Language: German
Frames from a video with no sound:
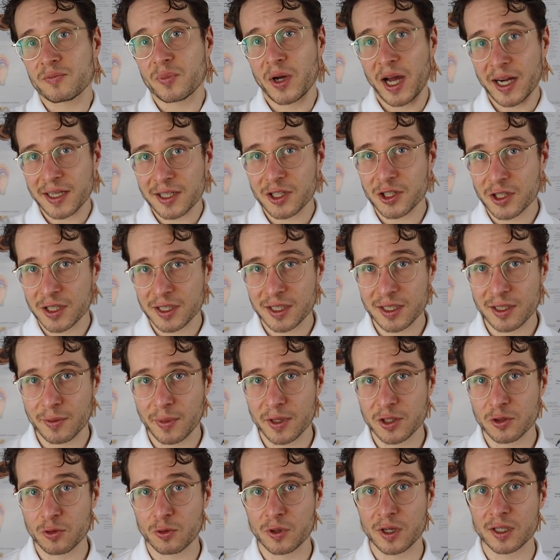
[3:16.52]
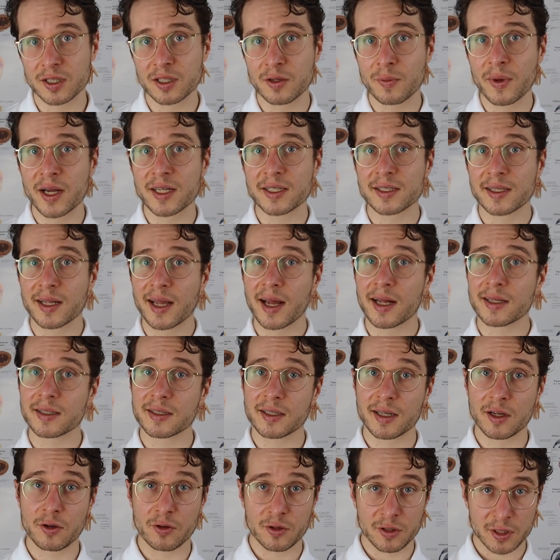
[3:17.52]
Praktisch ist es aber so, dass die meisten
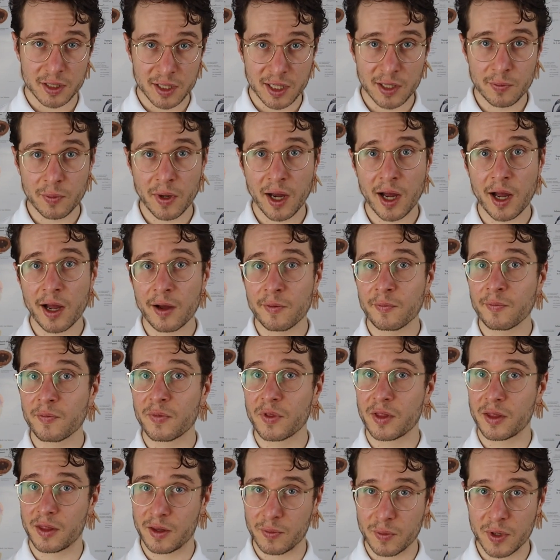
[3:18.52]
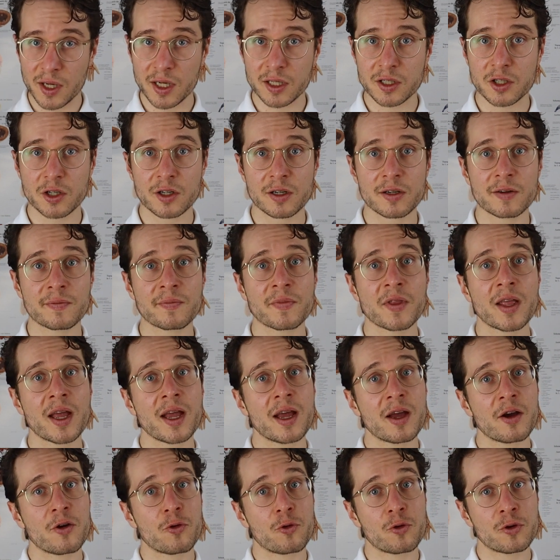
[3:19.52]
Ärzte ja noch ein Team haben, eine Miete,
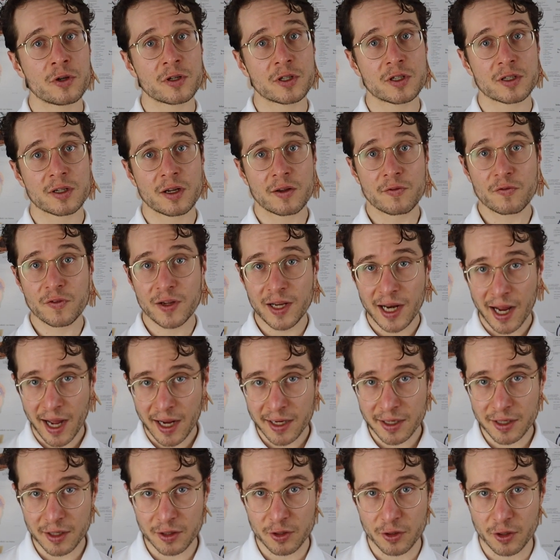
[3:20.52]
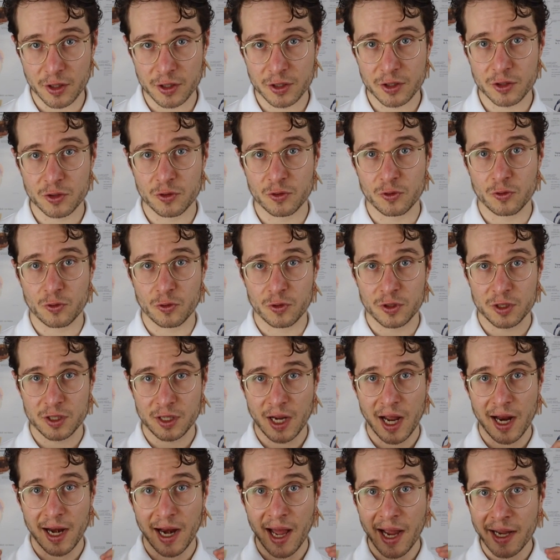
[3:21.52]
und viele andere Kosten.
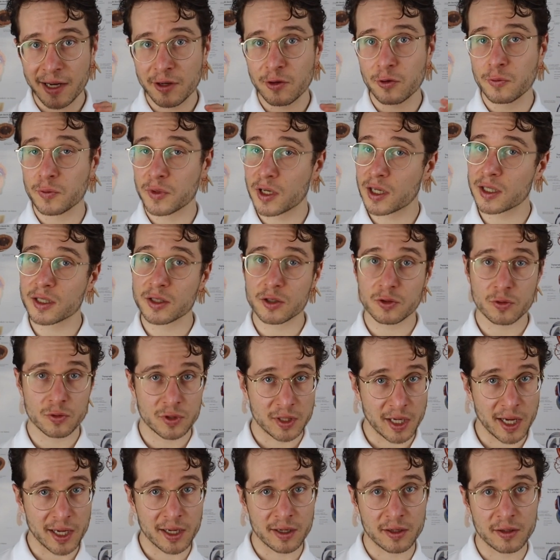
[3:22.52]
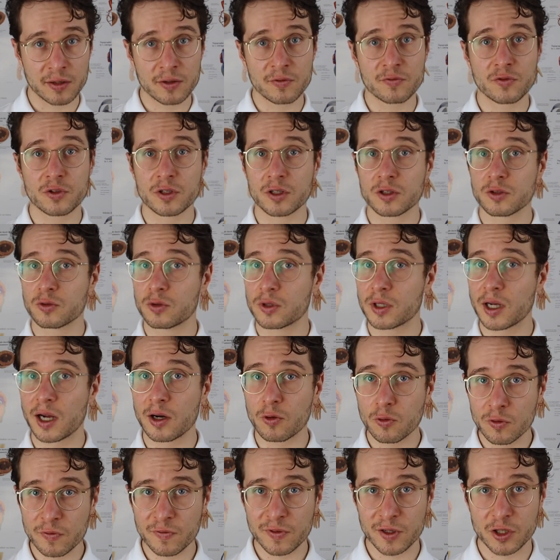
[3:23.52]
Und alleine um das zu decken, wird es
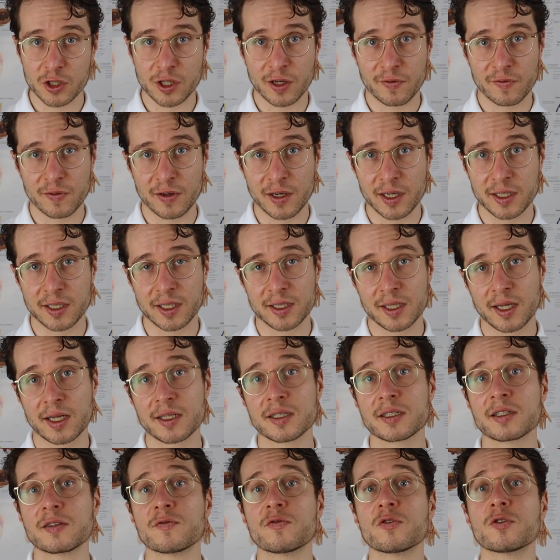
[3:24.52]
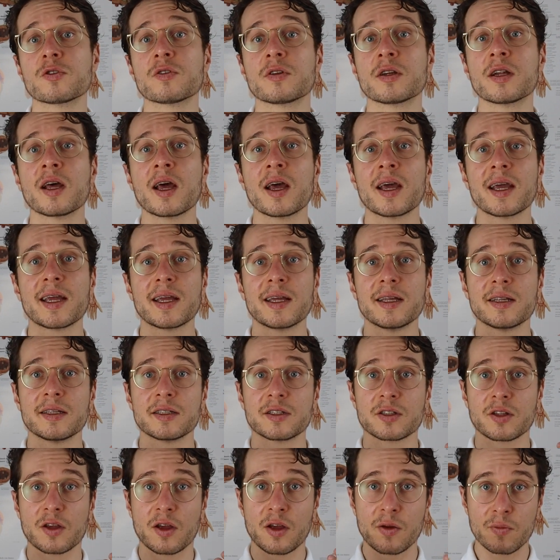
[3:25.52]
total unwirtschaftlich. Das heißt, sie würden
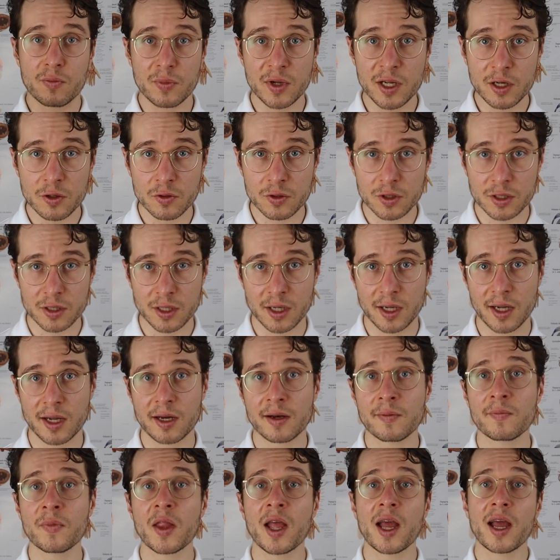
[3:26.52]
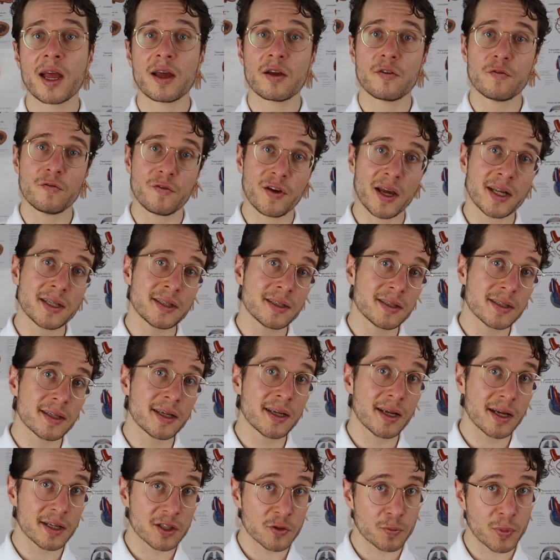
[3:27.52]
ins Minus gehen, wenn
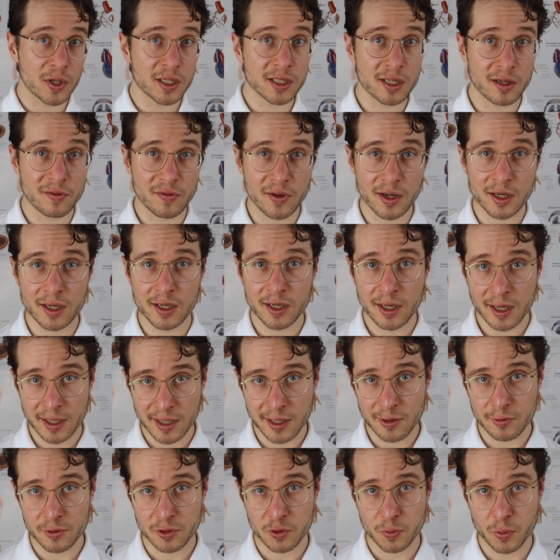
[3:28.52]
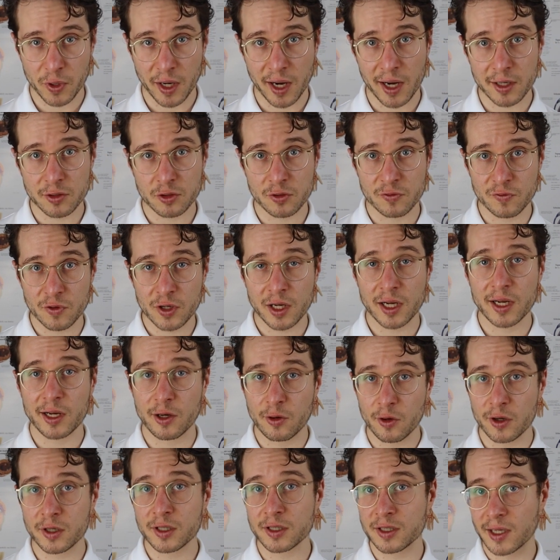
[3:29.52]
sie jetzt besser werden in der Ernährungsberatung,
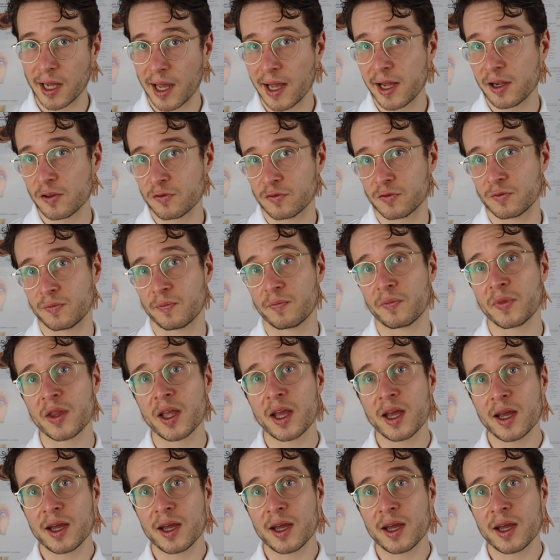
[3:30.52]
wirklich Leuten da helfen.